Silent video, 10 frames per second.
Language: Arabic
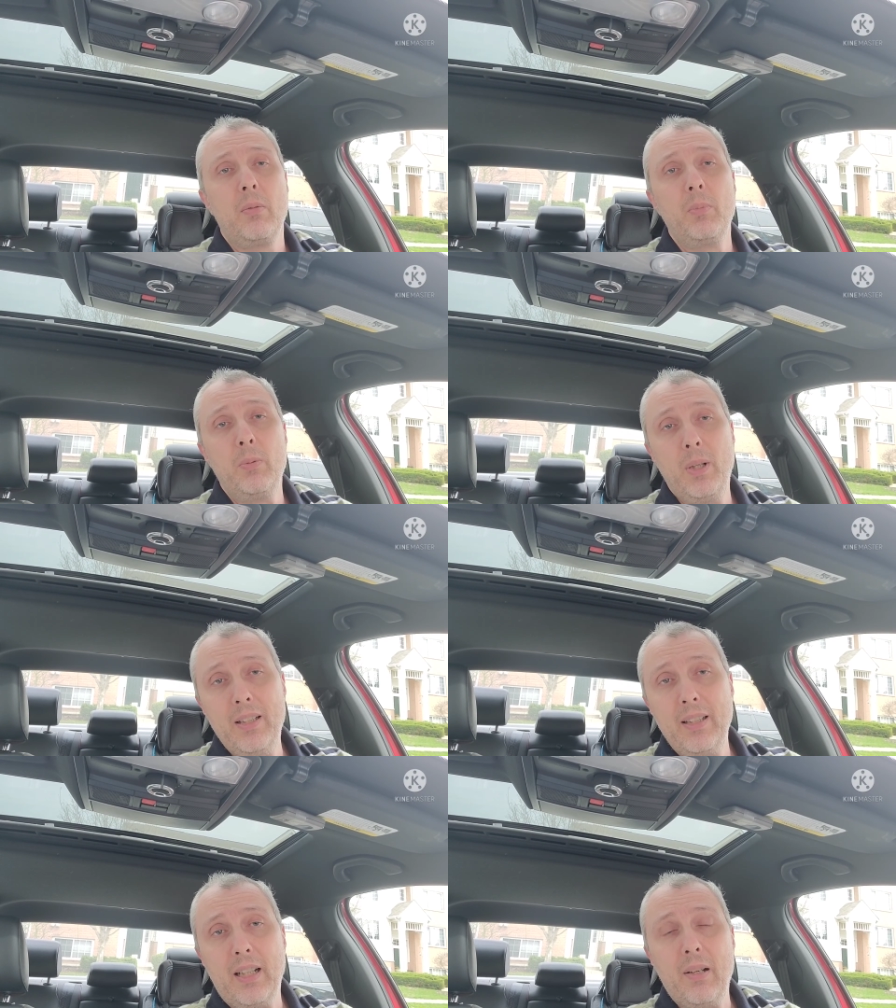
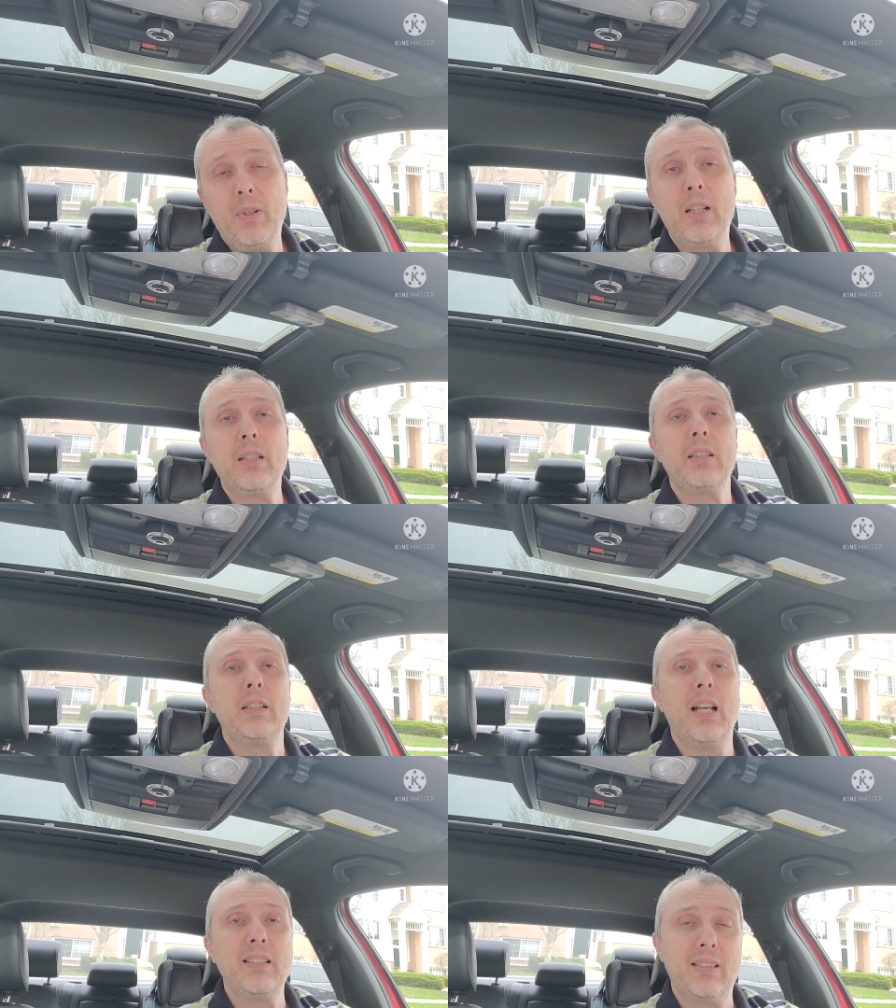بالمعده كمان
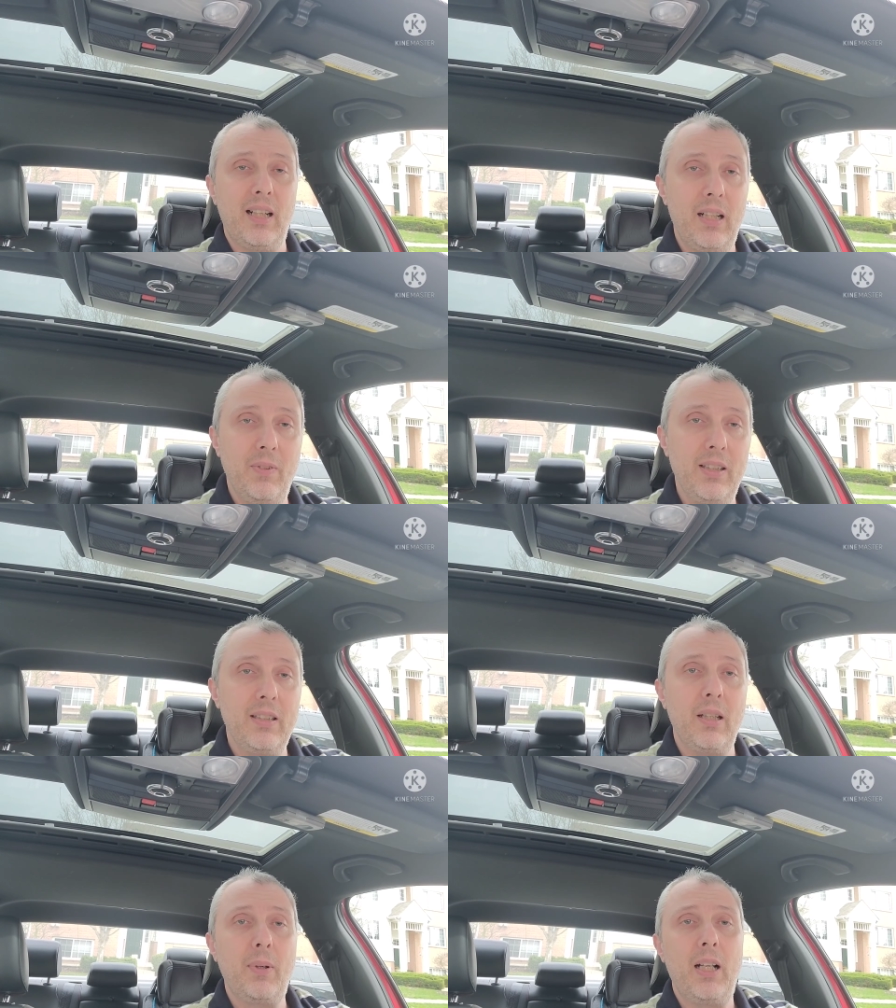ياثر على المعده
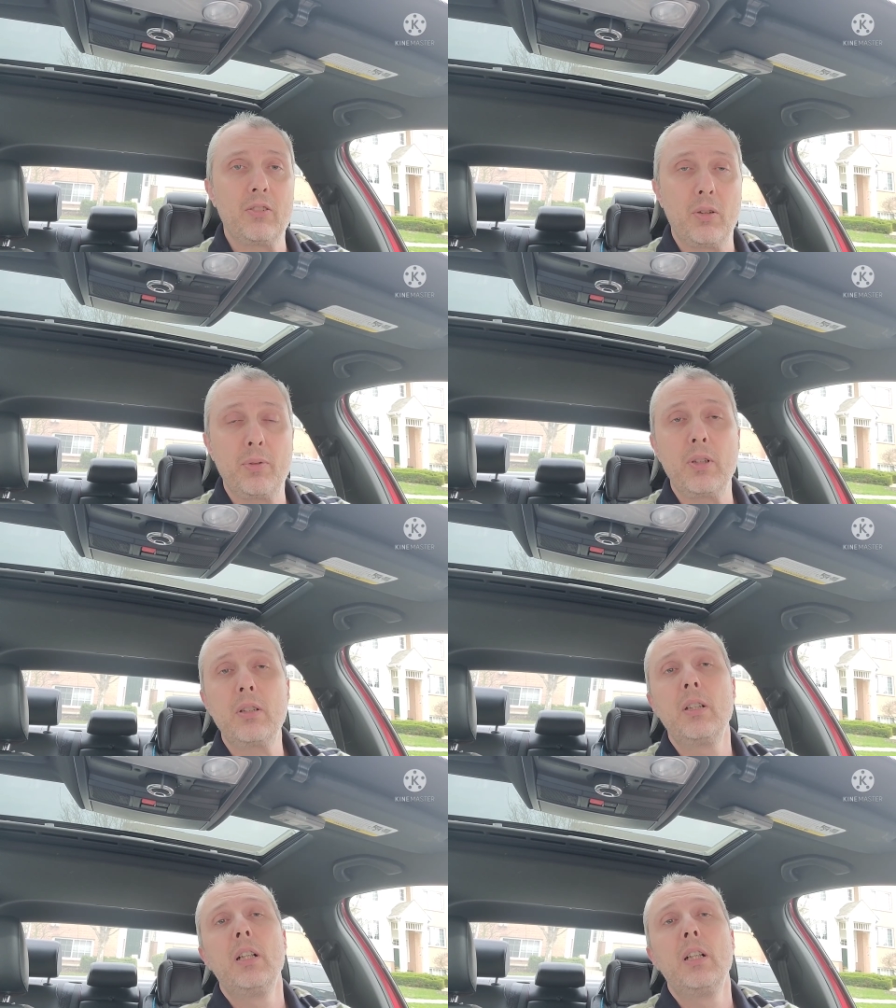تبع الطفل